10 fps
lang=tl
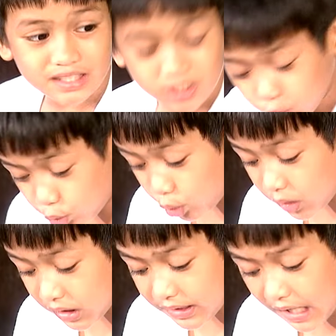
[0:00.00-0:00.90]
Hindi ko to
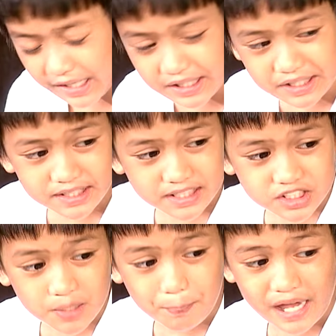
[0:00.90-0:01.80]
kikitain
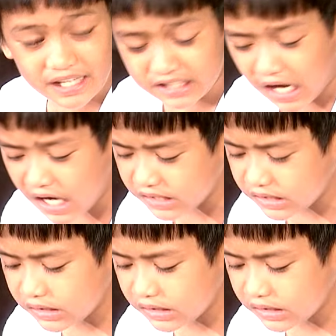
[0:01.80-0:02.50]
sa paradahan.